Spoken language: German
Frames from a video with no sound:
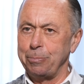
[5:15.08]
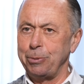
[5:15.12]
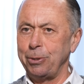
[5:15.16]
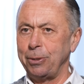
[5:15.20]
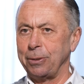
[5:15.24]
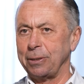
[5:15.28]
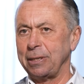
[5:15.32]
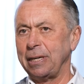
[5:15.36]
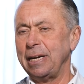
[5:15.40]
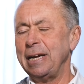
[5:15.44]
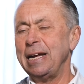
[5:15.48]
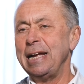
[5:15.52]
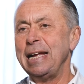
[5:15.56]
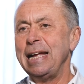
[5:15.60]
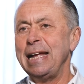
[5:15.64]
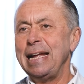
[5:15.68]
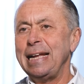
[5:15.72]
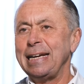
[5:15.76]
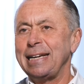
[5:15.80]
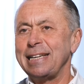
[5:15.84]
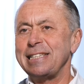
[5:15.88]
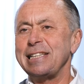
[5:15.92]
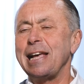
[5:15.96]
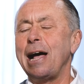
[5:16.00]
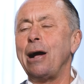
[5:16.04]
Punkt.
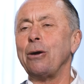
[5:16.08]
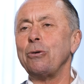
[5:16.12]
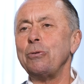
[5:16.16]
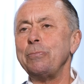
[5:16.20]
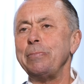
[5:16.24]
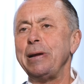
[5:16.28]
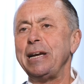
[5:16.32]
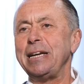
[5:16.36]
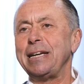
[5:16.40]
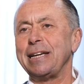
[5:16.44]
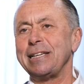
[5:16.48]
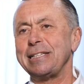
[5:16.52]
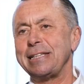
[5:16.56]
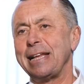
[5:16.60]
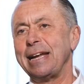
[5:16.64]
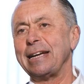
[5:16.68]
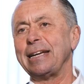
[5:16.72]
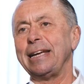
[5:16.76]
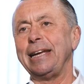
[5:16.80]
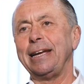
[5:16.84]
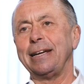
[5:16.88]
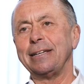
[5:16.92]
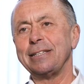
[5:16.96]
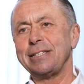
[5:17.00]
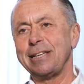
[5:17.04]
Das Argument, das dann
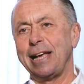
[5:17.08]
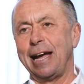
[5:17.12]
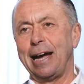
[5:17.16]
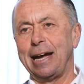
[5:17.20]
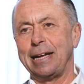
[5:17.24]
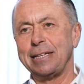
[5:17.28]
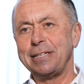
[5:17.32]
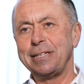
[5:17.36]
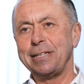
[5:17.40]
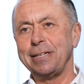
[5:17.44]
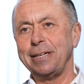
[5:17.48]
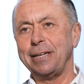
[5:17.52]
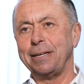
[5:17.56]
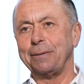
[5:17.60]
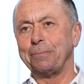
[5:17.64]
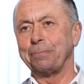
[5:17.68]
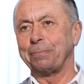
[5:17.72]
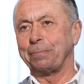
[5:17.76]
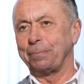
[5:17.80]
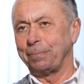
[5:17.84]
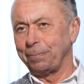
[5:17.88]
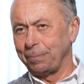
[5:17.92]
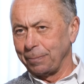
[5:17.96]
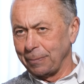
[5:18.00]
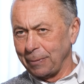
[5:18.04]
gegen Sarrazin
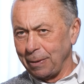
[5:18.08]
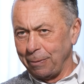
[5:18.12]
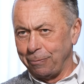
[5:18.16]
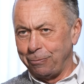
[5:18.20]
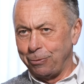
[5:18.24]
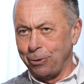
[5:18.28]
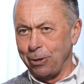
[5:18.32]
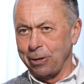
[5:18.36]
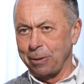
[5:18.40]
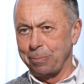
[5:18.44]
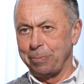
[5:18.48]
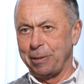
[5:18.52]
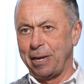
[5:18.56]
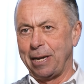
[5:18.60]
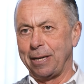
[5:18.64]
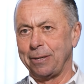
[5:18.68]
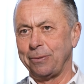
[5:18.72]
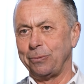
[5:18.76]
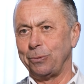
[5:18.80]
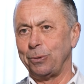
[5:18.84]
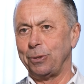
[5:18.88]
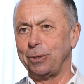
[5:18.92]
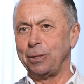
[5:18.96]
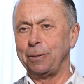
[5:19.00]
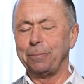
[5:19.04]

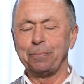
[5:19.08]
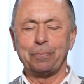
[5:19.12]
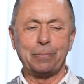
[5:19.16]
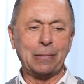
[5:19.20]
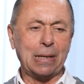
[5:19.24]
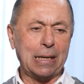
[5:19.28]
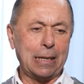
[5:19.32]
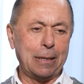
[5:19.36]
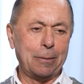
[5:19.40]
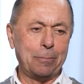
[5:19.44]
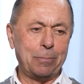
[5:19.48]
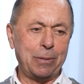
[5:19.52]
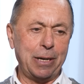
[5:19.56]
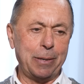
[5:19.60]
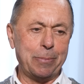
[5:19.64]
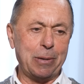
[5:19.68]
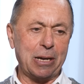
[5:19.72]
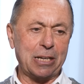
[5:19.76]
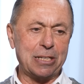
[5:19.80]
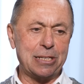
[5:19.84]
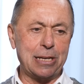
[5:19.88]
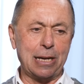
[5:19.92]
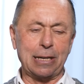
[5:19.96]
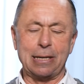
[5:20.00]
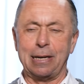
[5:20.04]
vorgebracht wurde, indem er
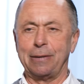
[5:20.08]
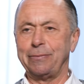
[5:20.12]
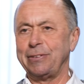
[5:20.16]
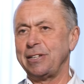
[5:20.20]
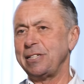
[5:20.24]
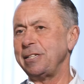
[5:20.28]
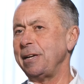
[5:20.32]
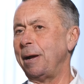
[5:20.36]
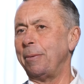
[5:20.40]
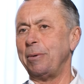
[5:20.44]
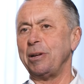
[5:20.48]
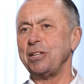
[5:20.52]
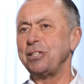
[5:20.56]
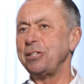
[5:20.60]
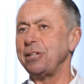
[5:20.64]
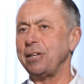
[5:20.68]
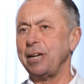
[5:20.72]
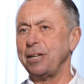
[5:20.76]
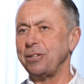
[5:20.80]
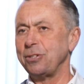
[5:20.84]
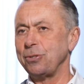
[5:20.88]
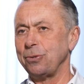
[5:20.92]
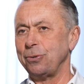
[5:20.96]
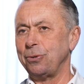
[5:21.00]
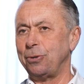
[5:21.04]
gesagt hat, was jammern Sie
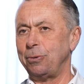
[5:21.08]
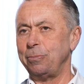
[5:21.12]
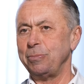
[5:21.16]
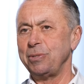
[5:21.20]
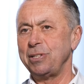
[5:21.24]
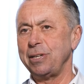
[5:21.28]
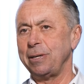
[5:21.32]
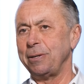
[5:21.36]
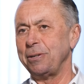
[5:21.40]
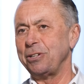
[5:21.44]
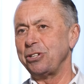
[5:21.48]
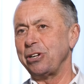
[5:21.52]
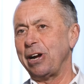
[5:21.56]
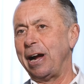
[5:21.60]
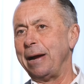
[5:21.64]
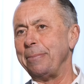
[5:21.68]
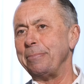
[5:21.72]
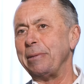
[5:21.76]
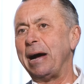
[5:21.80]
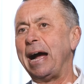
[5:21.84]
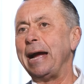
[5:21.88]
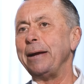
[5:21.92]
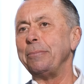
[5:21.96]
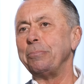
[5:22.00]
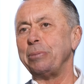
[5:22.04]
denn so rum? Sie
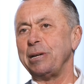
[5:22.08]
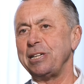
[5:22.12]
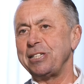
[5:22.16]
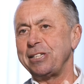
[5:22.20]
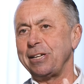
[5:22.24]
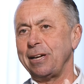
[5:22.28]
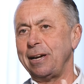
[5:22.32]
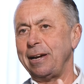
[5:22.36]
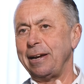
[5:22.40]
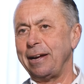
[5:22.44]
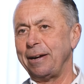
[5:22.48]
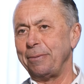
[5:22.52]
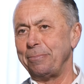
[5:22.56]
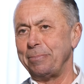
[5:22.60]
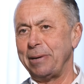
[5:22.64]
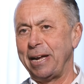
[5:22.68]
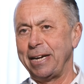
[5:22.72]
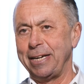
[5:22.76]
schreiben ein Bestseller nach dem